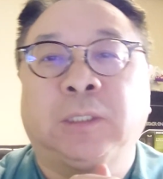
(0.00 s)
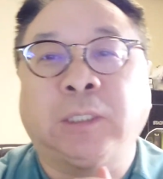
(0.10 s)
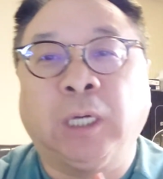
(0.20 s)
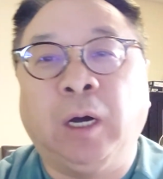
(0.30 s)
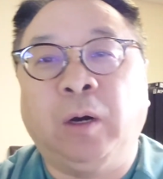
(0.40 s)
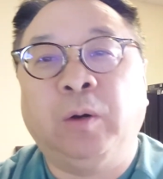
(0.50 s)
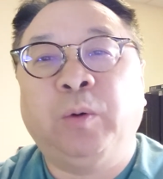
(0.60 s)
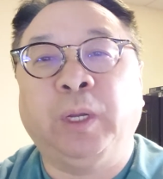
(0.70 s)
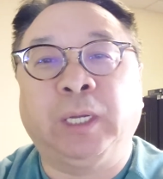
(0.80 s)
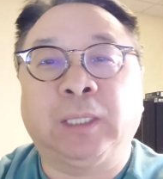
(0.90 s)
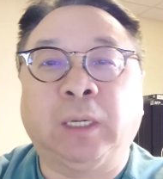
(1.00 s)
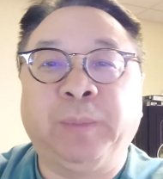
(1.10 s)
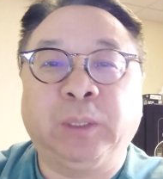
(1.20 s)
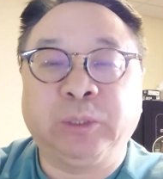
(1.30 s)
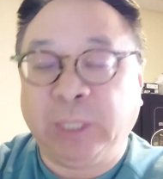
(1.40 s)
大家好，欢迎来到
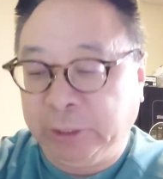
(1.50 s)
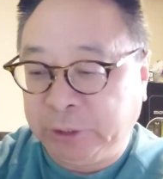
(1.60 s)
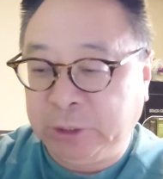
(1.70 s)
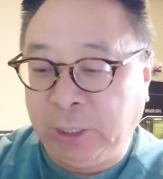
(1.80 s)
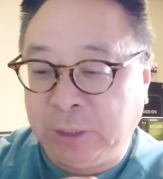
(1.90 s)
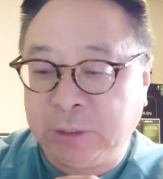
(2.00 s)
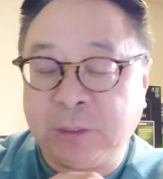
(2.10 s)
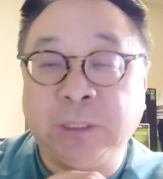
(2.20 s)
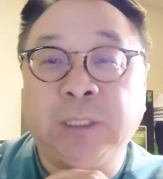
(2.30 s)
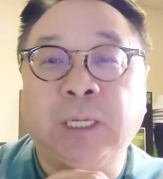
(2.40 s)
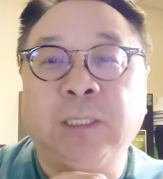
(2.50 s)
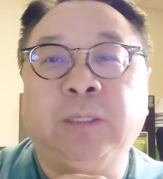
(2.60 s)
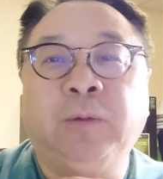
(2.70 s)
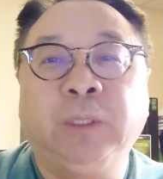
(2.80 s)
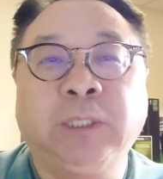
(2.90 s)
表叔侃世界。今天
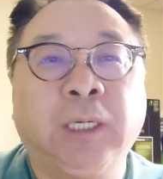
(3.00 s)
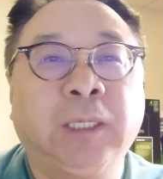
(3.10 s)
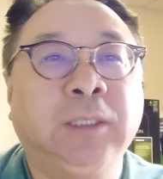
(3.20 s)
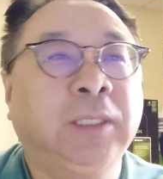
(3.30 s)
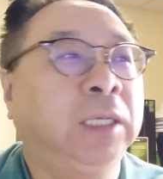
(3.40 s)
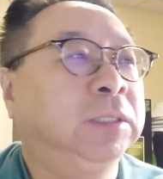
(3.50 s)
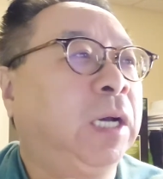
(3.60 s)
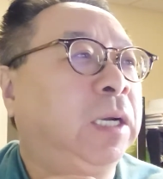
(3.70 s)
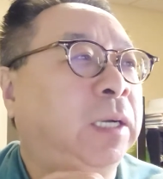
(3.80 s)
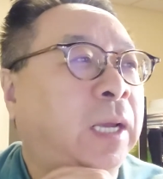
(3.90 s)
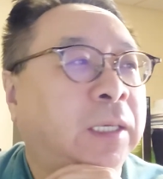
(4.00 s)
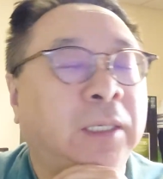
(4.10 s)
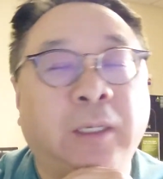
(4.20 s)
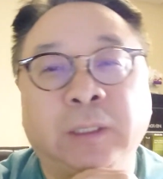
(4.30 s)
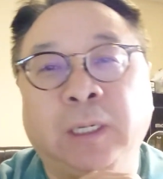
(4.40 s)
呢，我想跟大家来
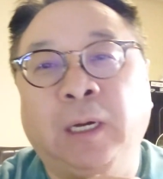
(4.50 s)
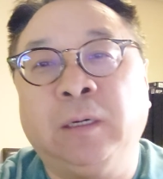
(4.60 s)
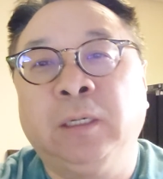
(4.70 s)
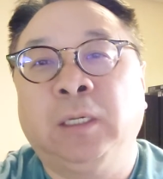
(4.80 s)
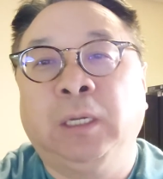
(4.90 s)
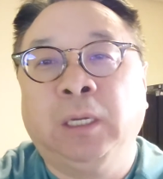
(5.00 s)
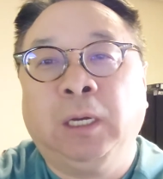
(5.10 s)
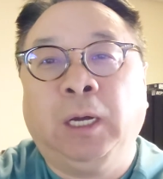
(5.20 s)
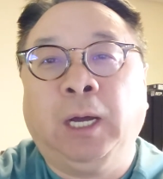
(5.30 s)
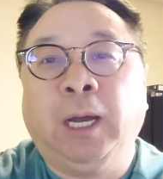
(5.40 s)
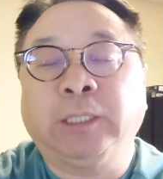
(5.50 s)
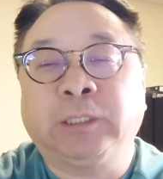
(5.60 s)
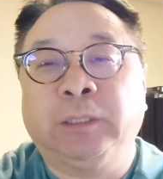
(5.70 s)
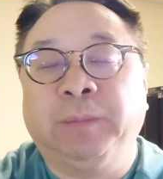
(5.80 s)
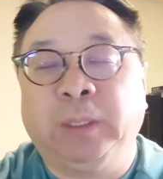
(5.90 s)
聊一聊，啊、呃，还
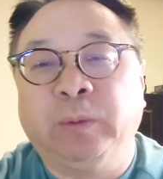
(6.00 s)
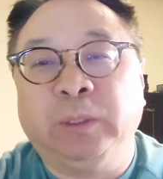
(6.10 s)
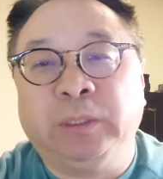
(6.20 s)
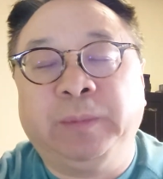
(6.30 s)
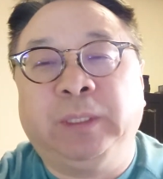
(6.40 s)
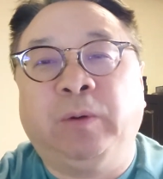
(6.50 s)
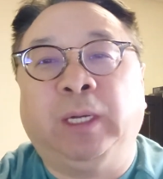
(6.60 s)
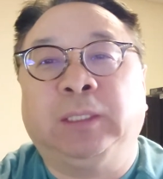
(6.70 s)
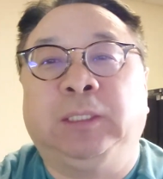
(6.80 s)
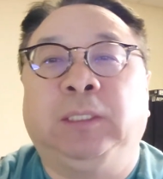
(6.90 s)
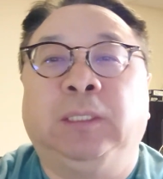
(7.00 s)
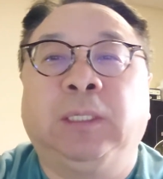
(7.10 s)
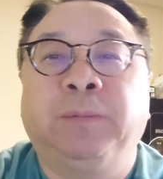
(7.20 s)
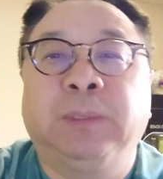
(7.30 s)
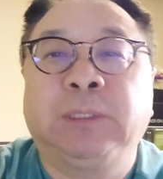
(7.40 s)
是美国移民的话题。
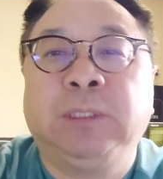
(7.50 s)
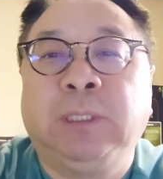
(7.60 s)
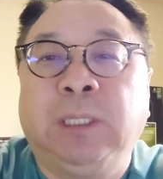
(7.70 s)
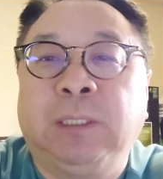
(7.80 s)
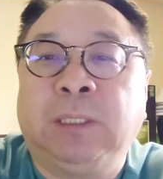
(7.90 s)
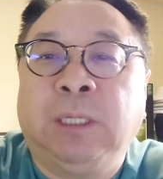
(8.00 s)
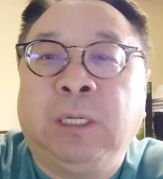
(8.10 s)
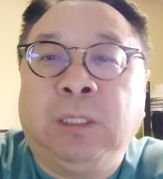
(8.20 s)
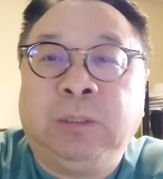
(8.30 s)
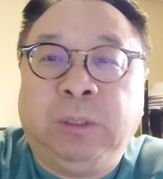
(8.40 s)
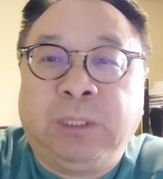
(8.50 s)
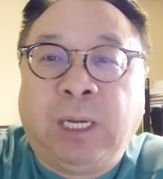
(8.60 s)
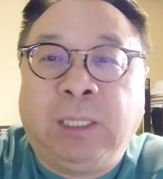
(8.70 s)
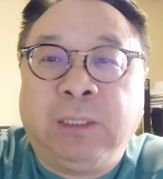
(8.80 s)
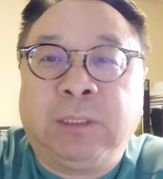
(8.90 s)
那么今天呢，所
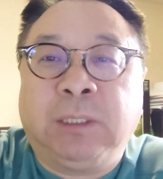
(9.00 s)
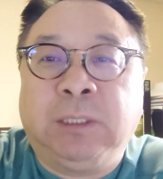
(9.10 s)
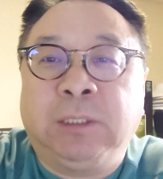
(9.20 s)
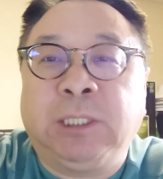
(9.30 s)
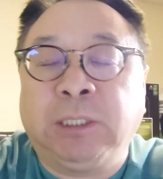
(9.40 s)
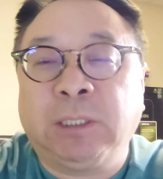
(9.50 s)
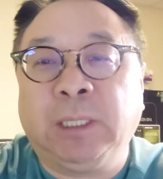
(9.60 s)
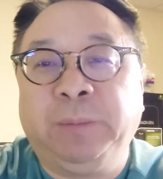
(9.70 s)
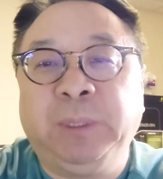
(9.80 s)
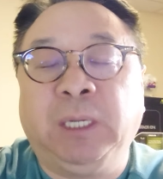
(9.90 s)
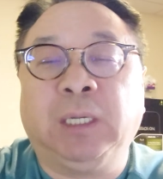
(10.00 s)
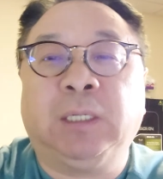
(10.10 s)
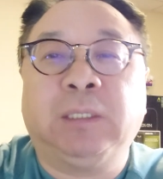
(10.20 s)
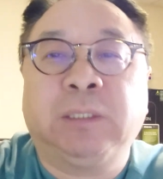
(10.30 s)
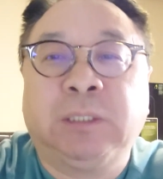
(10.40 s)
谈的这个签证类别
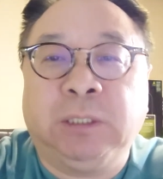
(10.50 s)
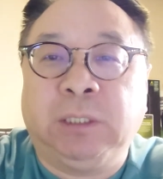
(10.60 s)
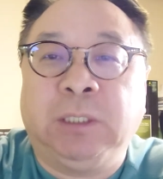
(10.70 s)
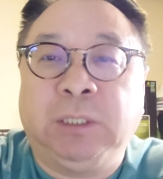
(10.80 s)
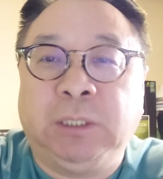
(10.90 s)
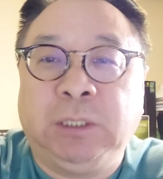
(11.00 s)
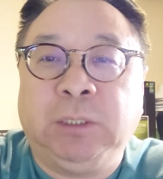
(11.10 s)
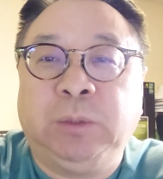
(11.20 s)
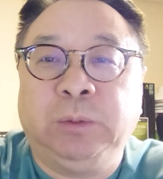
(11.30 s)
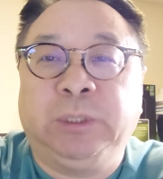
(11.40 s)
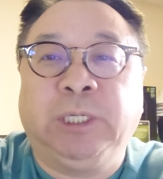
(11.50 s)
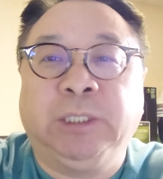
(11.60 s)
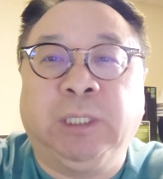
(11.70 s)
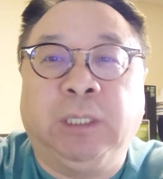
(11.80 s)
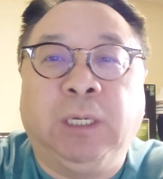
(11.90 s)
是一处
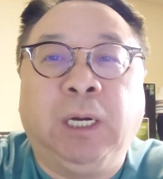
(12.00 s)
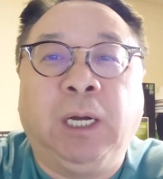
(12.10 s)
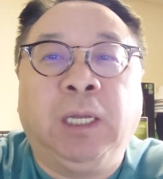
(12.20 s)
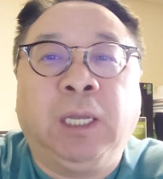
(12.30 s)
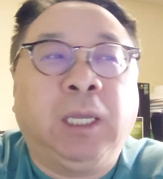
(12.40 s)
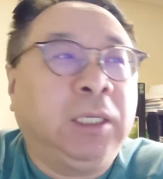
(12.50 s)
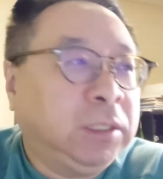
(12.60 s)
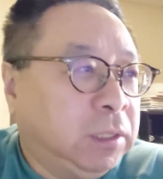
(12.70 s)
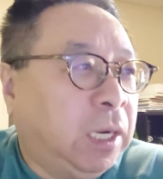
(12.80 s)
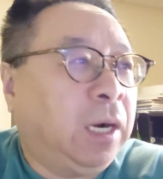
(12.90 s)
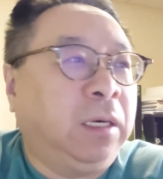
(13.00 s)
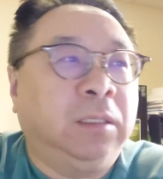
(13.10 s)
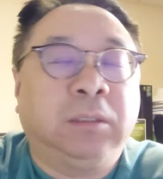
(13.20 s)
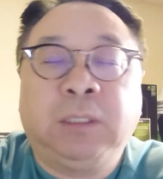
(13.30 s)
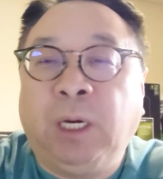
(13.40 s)
签证啊，一二
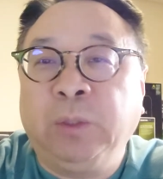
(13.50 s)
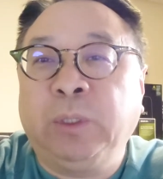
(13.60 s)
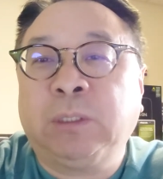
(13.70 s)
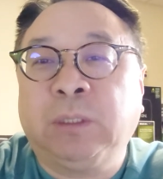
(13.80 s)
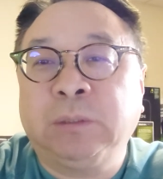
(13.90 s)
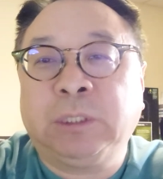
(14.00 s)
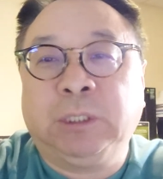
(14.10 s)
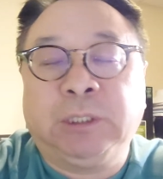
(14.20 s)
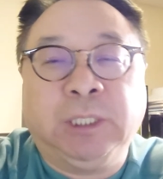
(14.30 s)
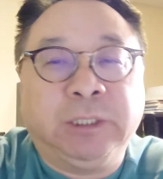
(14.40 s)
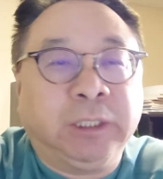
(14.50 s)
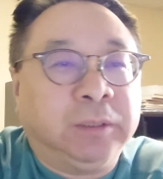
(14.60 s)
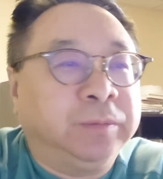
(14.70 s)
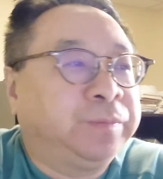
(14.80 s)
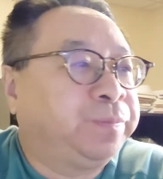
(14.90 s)
条约投资者签证